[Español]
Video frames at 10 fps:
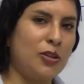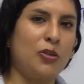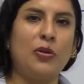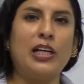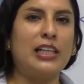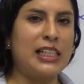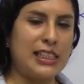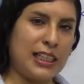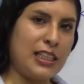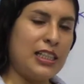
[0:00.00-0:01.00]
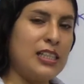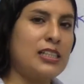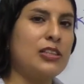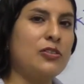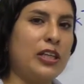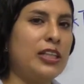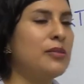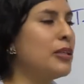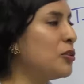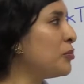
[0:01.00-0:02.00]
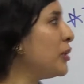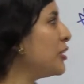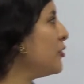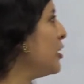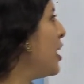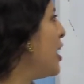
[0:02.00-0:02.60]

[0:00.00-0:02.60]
no al azar, sino que llevan un patrón.